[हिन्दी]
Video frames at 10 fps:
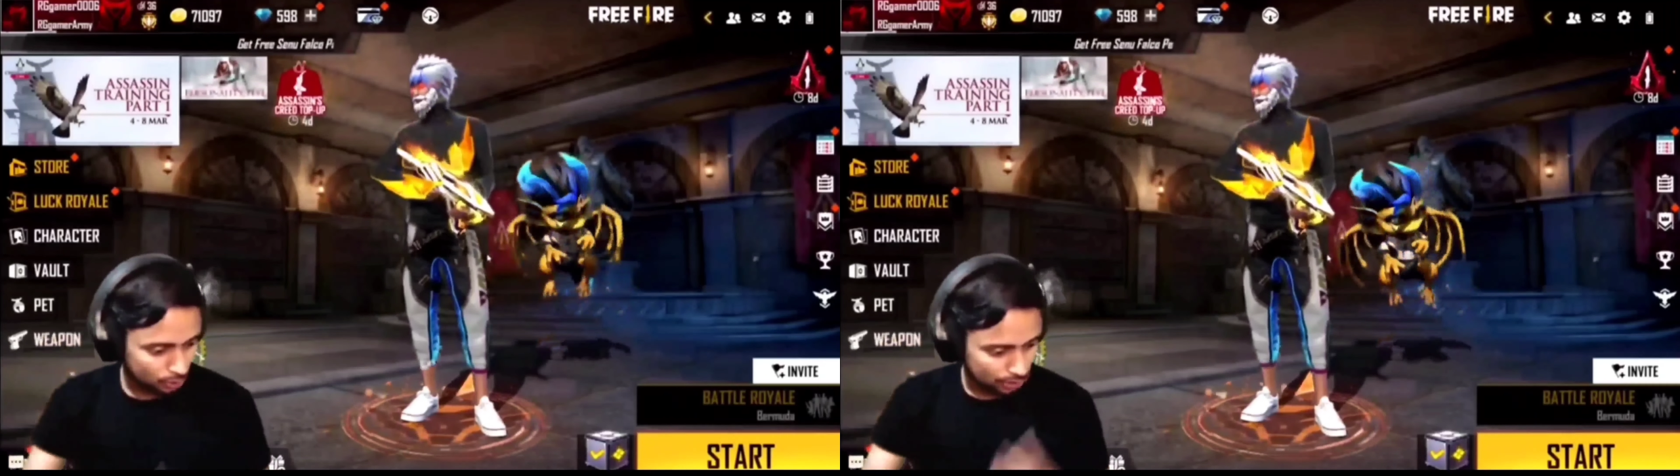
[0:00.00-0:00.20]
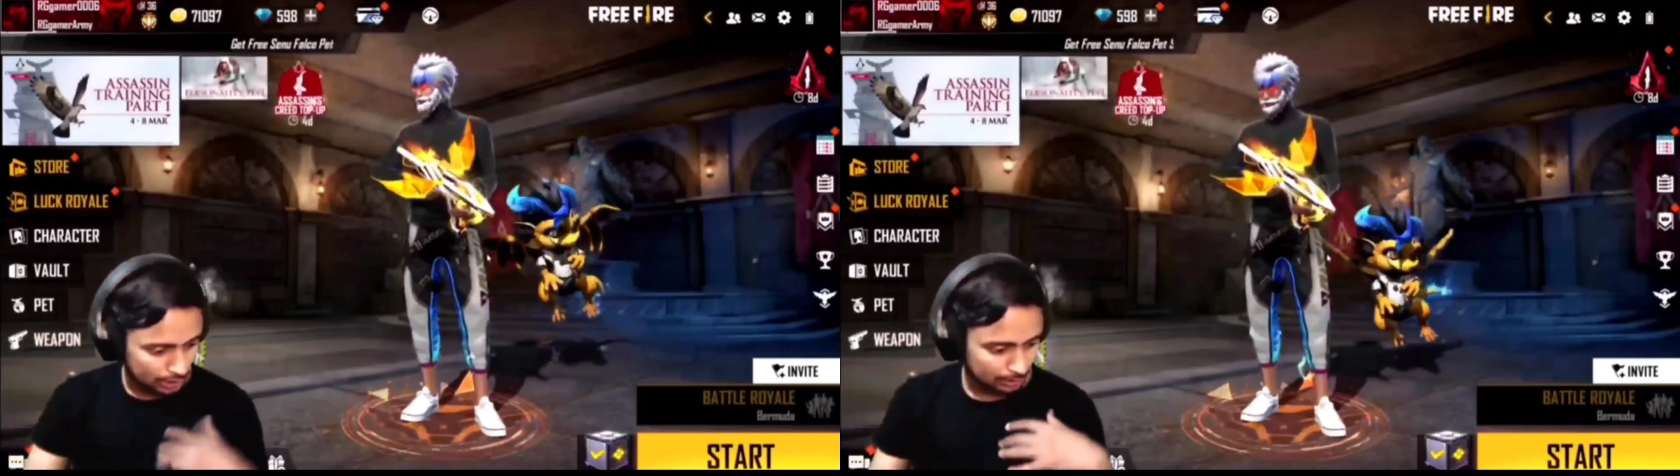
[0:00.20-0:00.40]

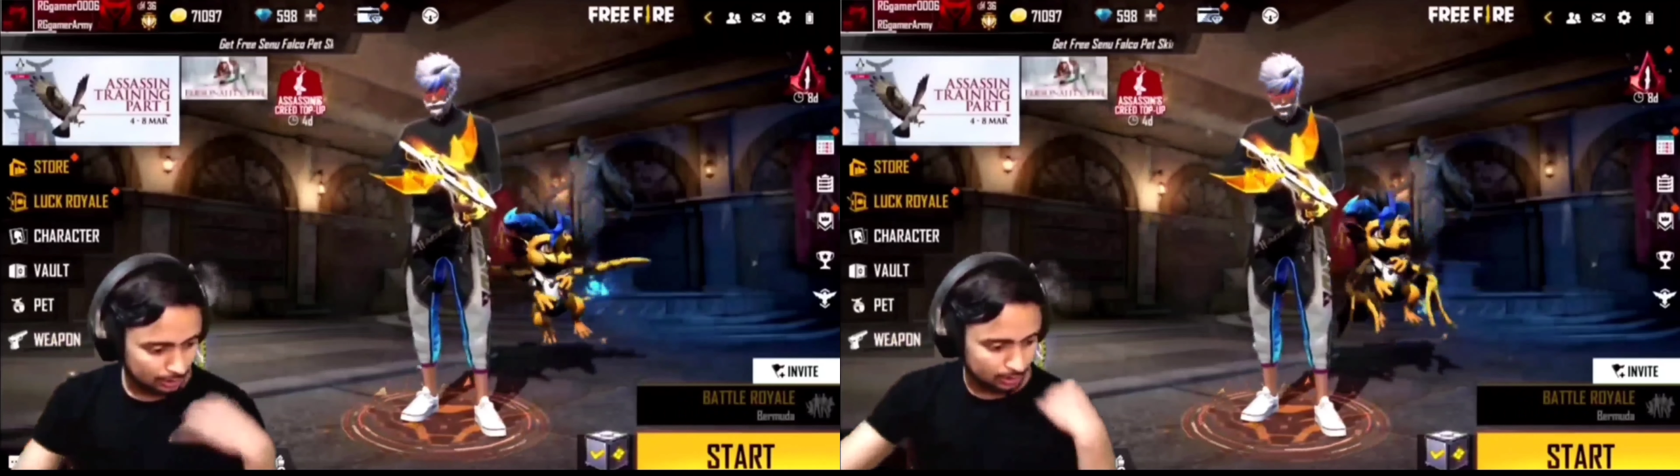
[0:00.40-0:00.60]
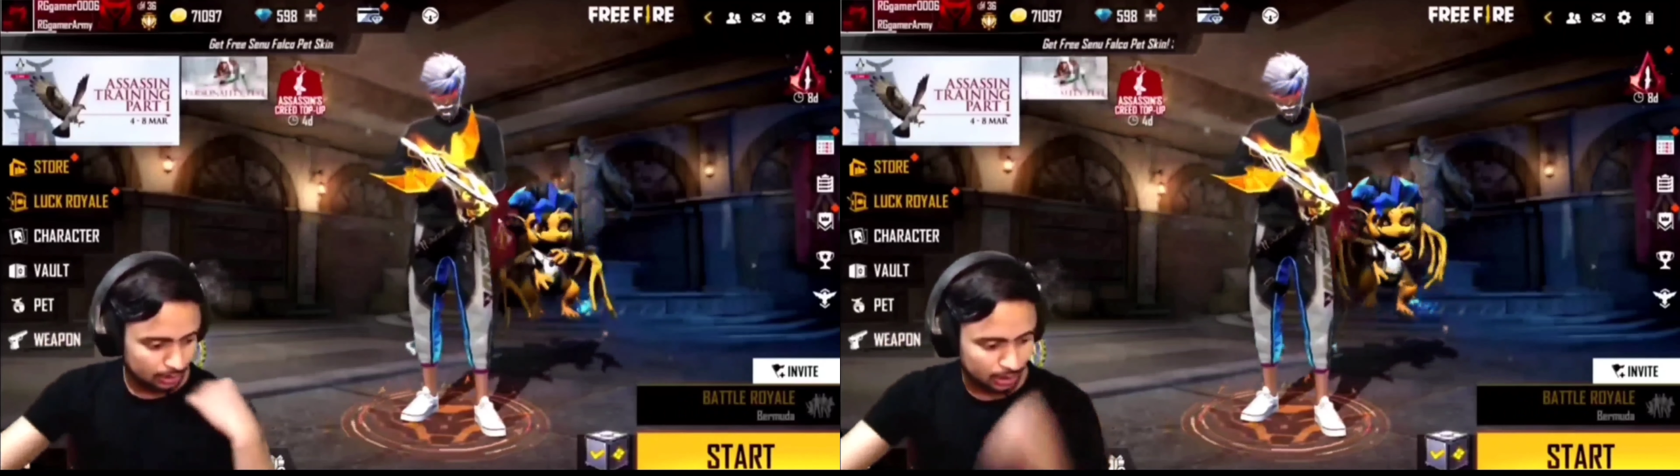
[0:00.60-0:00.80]
फोर टू
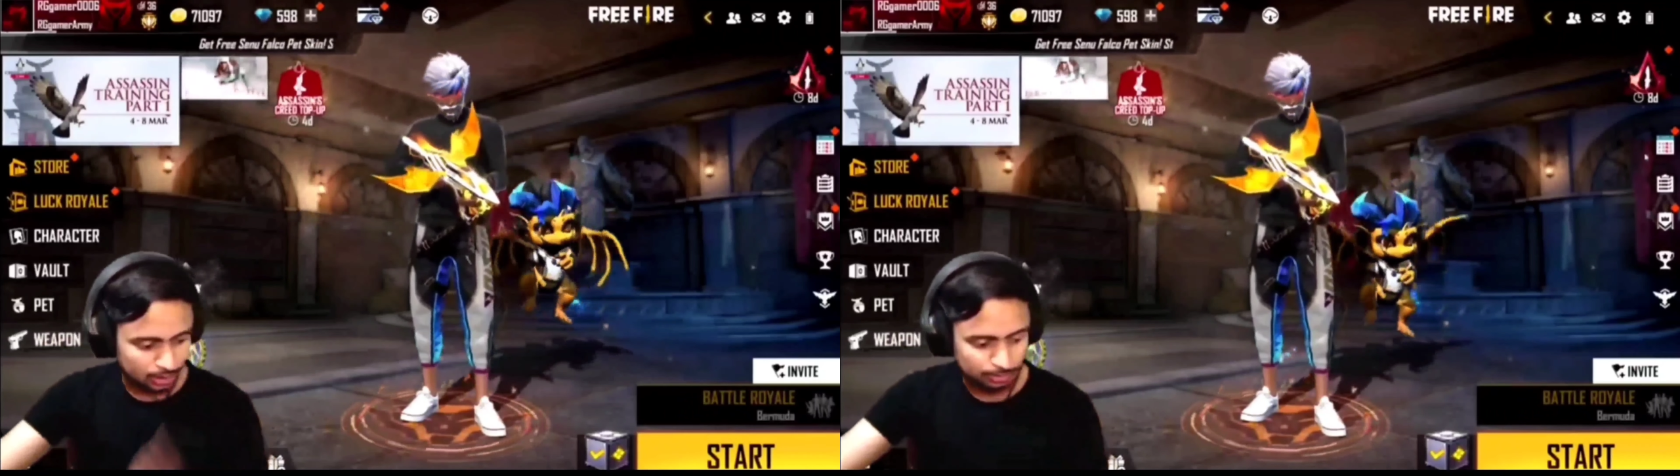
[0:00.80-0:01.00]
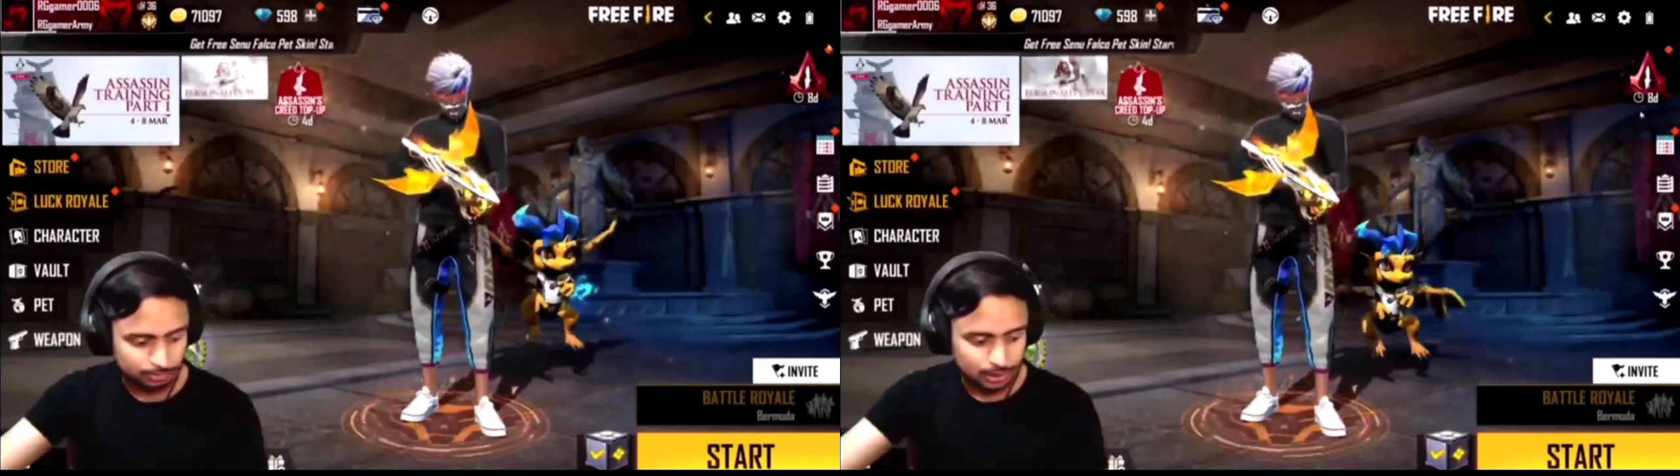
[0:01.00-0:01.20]
थ्री
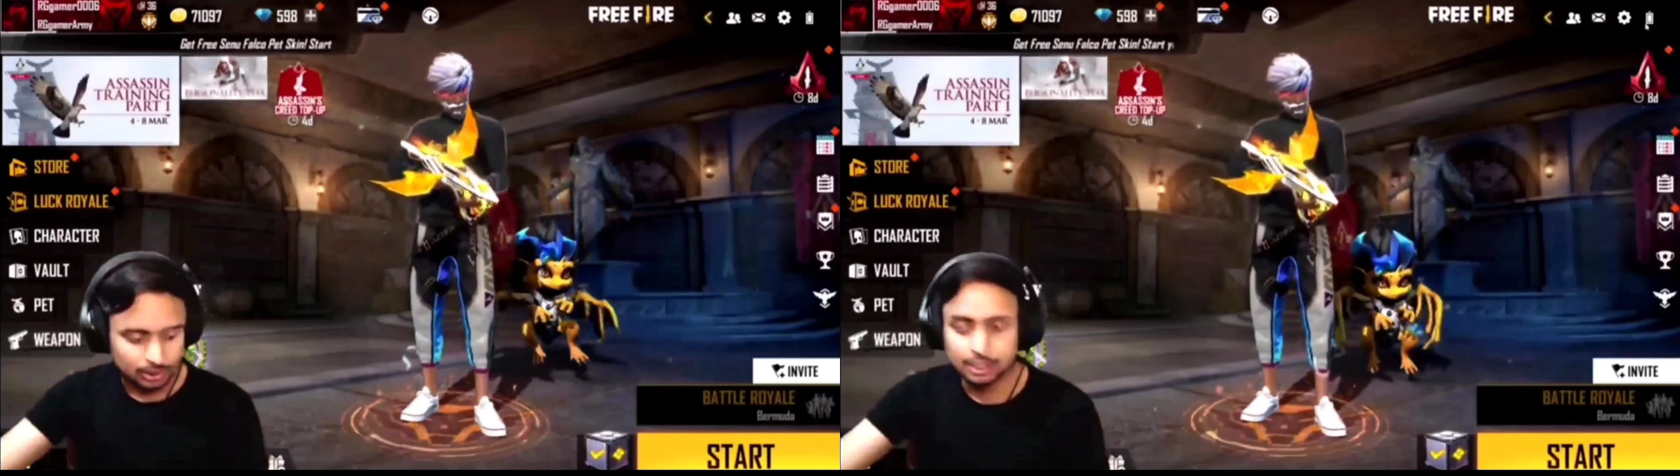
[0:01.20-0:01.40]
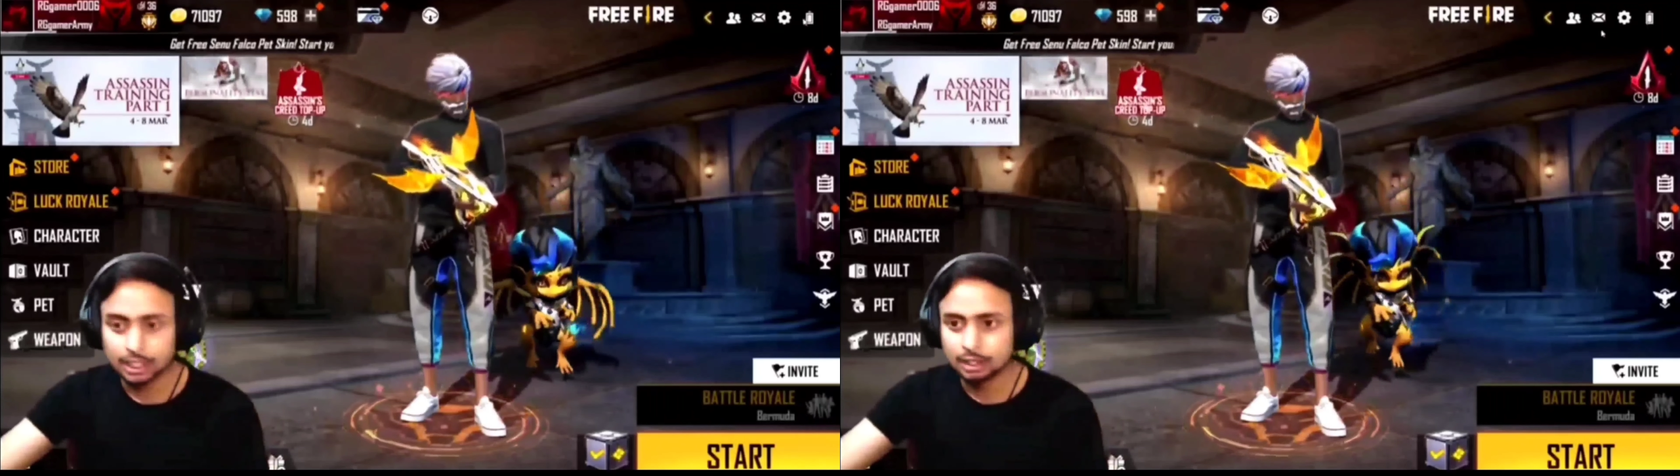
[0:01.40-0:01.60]

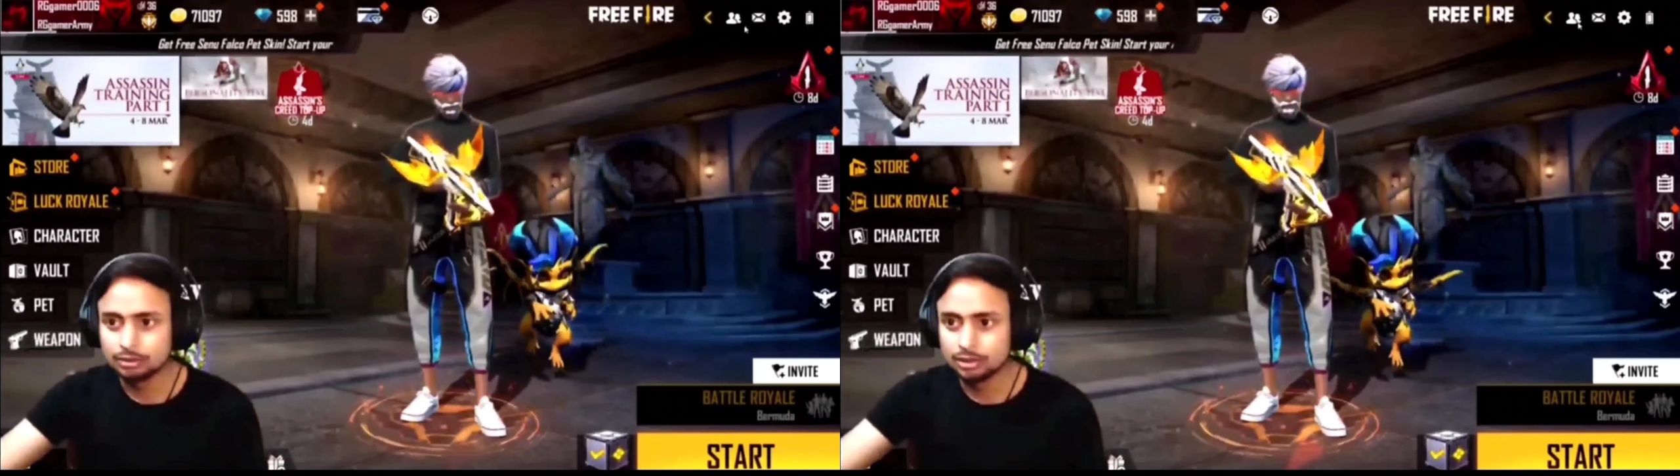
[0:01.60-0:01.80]
लेला